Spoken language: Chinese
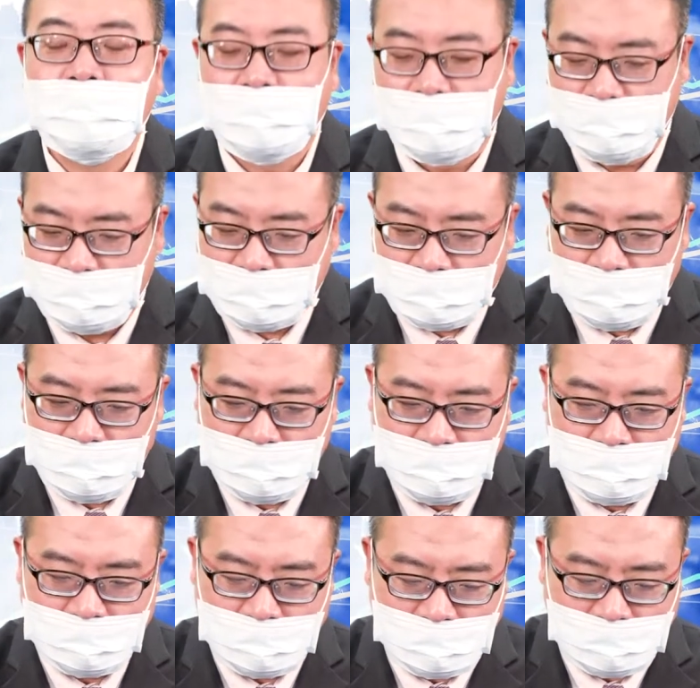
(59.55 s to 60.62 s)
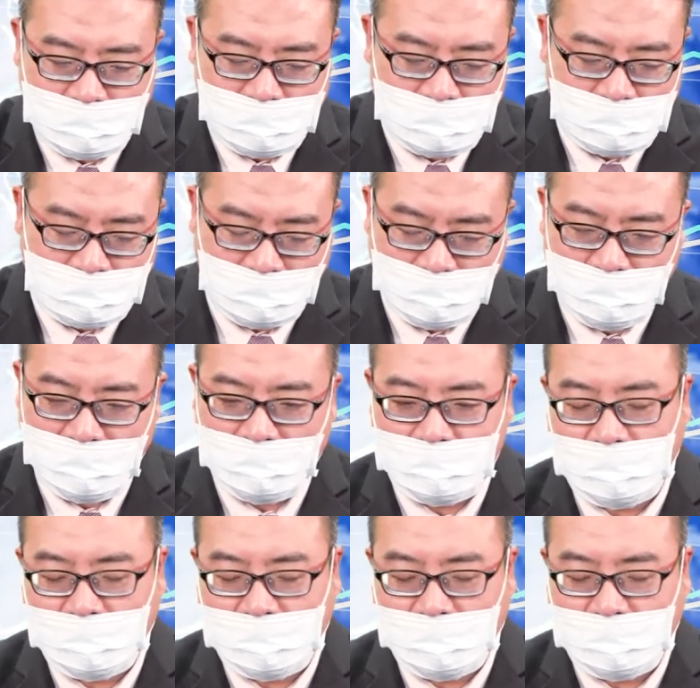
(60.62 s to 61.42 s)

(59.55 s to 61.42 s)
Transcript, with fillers: 哦，这个这个感冒，